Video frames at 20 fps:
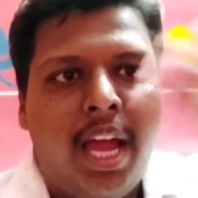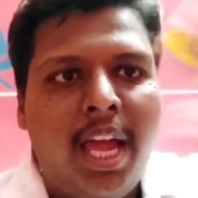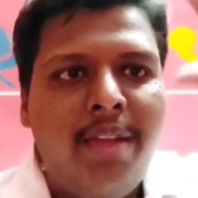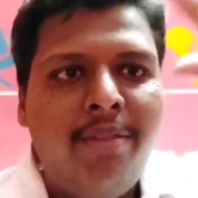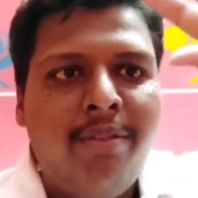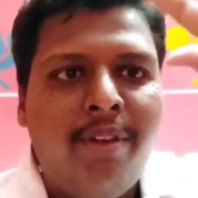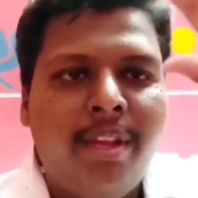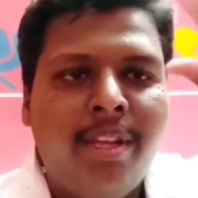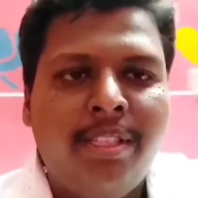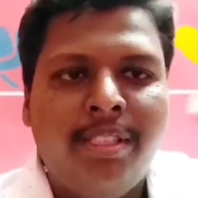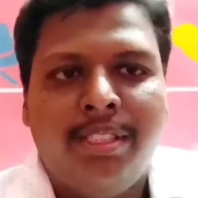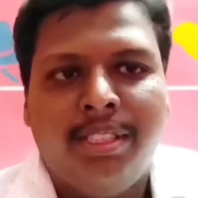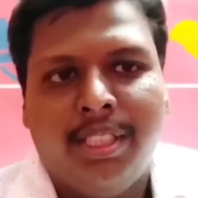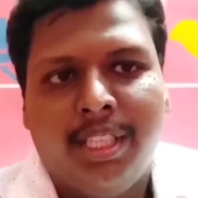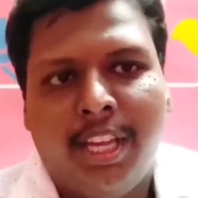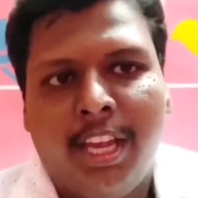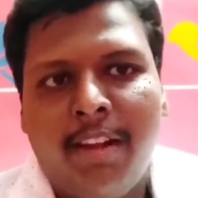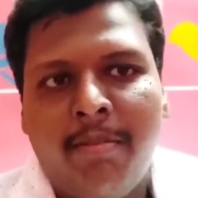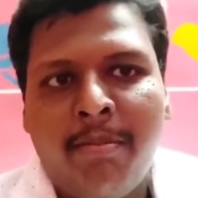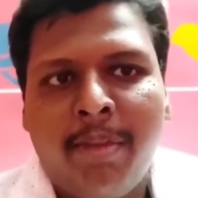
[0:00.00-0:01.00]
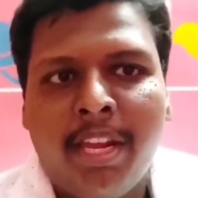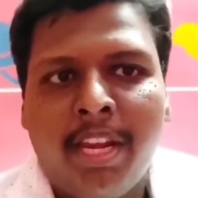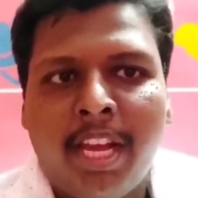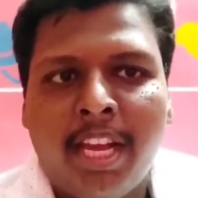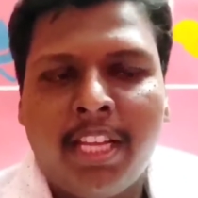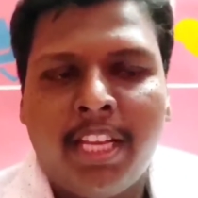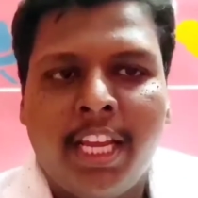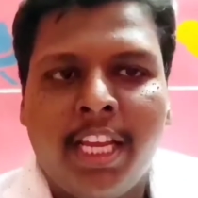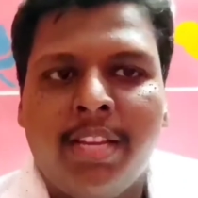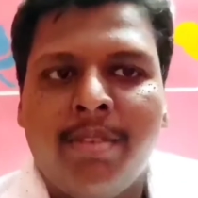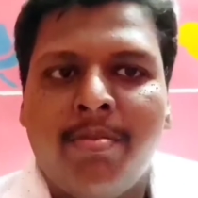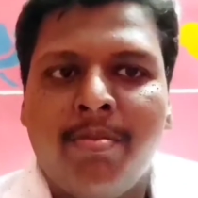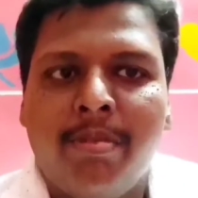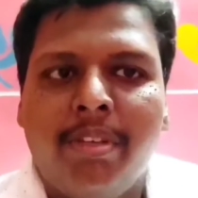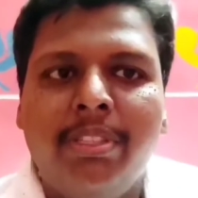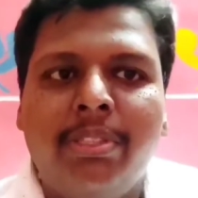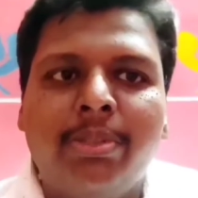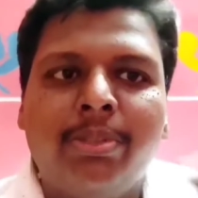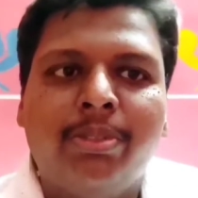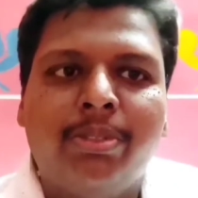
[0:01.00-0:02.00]
హాయ్ ఫ్రెండ్స్ నేను మీ రాజేష్
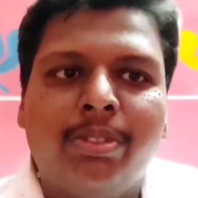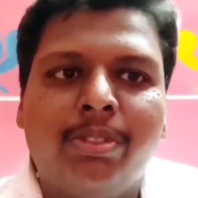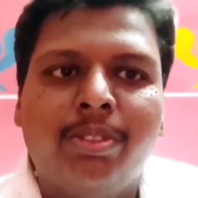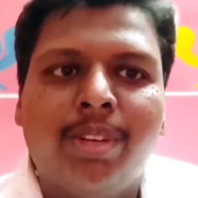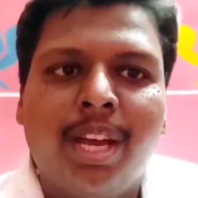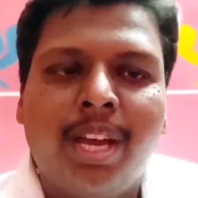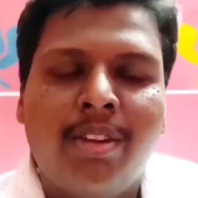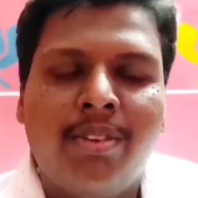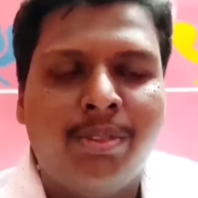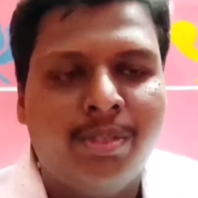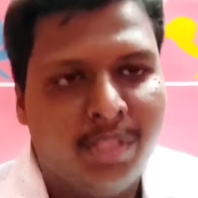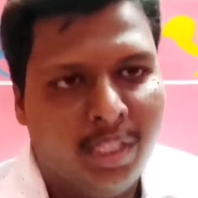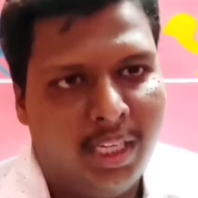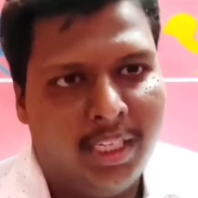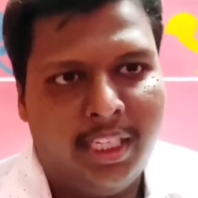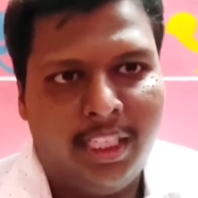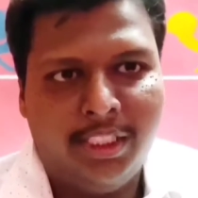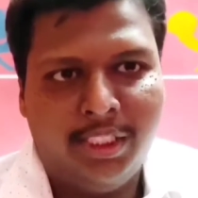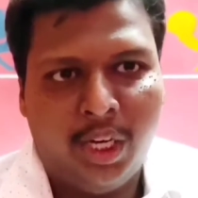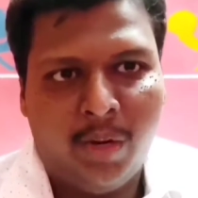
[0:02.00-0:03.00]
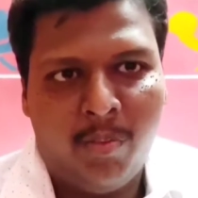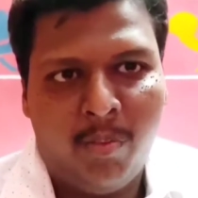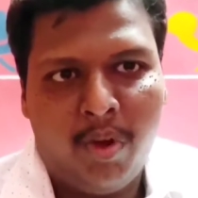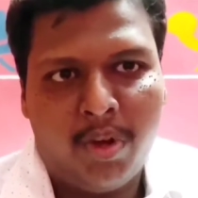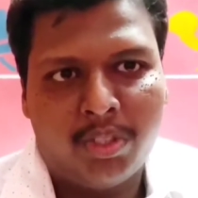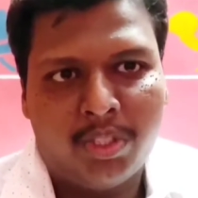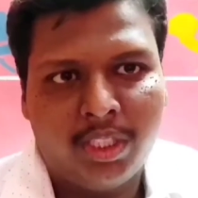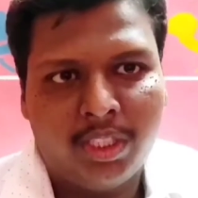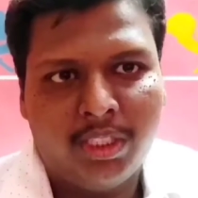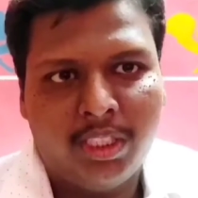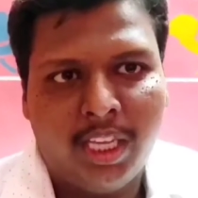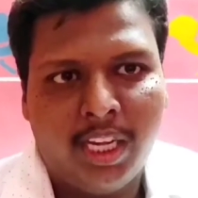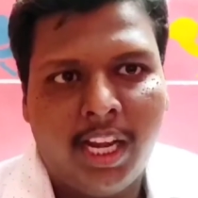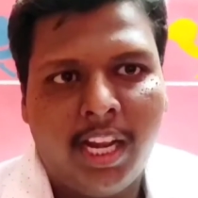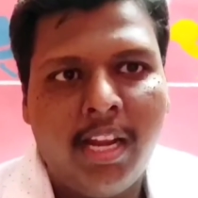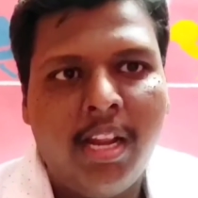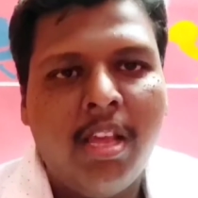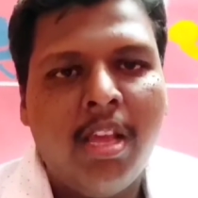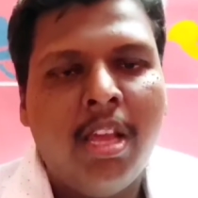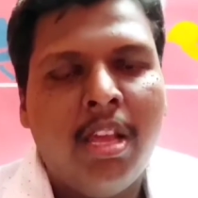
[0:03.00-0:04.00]
మీరు చూస్తున్నారు రాజేష్ అన్బాక్సింగ్
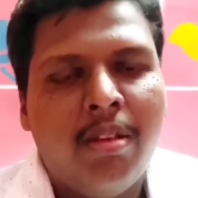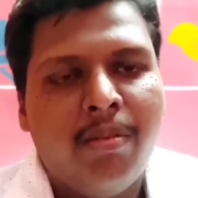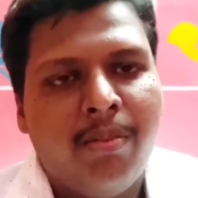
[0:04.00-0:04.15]
ఛానల్